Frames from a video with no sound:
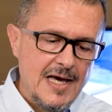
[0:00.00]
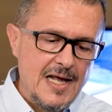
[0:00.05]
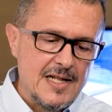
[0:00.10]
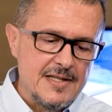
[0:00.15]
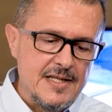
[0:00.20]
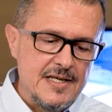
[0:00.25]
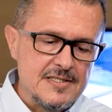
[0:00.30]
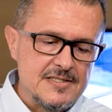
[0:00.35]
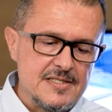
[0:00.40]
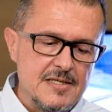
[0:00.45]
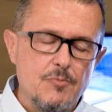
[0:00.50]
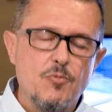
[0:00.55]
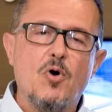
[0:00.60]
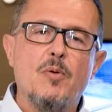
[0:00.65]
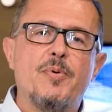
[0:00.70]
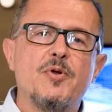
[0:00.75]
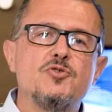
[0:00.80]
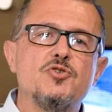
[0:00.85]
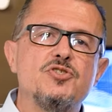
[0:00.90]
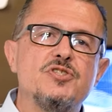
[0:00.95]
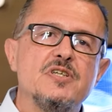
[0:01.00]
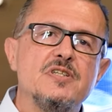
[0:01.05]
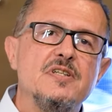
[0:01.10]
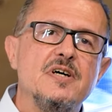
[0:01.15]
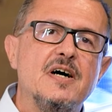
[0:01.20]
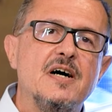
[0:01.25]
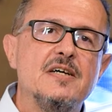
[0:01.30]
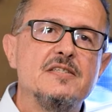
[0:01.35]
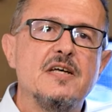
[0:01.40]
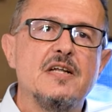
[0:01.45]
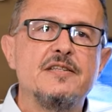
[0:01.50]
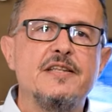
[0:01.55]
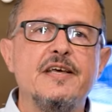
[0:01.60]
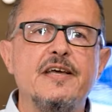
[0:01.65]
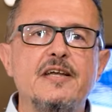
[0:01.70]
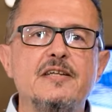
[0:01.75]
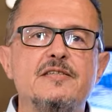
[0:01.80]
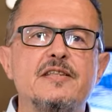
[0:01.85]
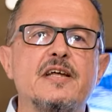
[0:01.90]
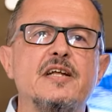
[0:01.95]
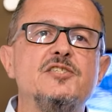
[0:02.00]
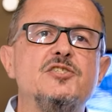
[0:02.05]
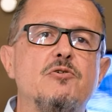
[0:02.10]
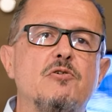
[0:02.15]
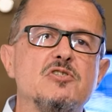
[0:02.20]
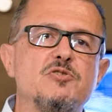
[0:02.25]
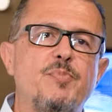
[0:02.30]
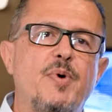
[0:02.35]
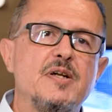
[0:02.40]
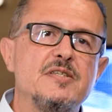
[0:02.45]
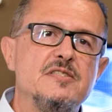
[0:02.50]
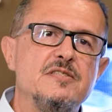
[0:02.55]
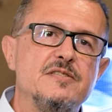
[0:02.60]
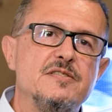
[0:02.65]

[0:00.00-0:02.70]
Ela tem que ser boa para a sociedade, ela tem que interagir com as partes